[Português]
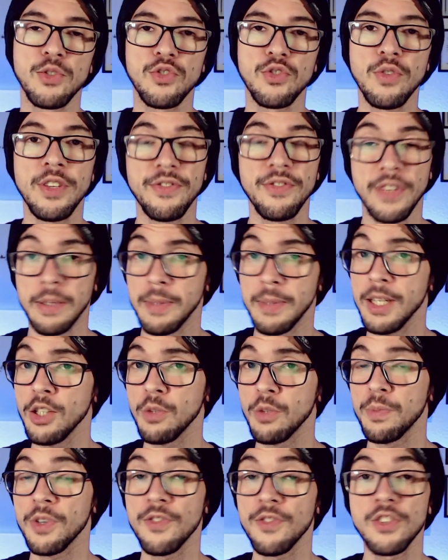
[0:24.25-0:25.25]
sou
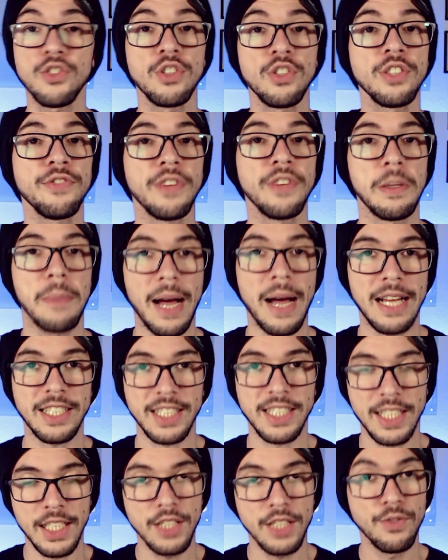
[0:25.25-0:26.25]
enfermeiro, professor de
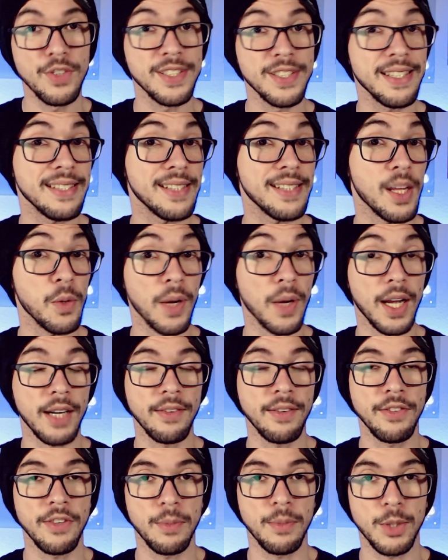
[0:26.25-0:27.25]
enfermagem e você está no
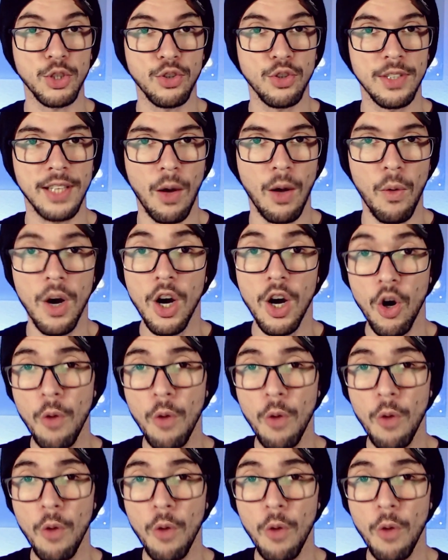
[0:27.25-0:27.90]
canal Enfermagem Total,